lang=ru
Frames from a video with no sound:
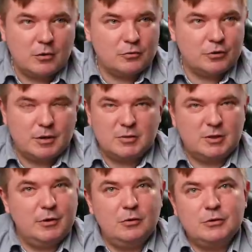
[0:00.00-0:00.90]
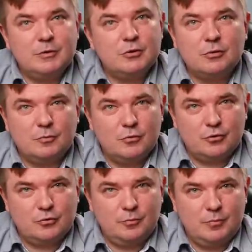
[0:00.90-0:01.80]
хороший, там за миллион семьсот
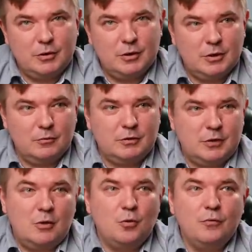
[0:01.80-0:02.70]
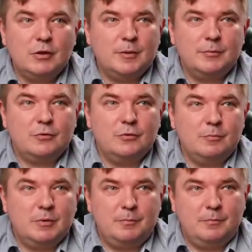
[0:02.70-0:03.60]
можно купить, да, то есть, а новый там
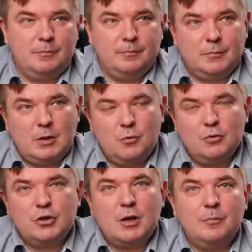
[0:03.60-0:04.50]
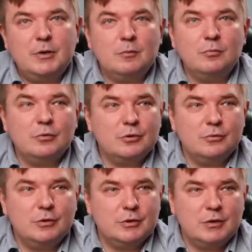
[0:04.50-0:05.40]
стоит, такой же комплект будет
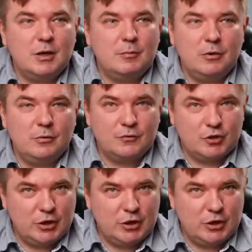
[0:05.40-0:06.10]
стоить, не знаю, миллионов